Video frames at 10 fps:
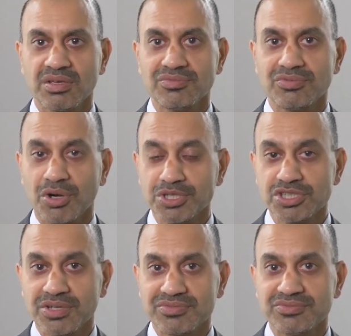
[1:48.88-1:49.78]

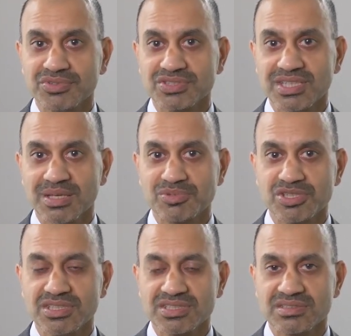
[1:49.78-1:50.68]
Freundschaften fürs Leben
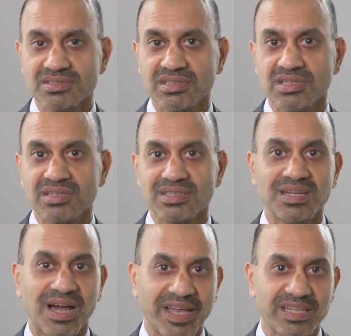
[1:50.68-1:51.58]
schließen,
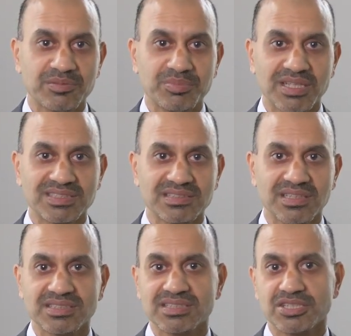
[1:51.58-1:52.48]
den eigenen Platz in
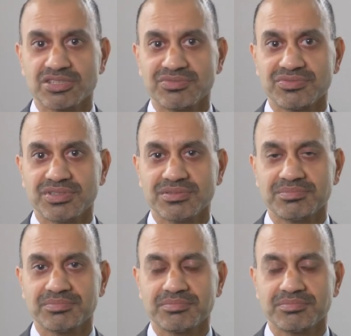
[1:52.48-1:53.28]
der Gesellschaft finden.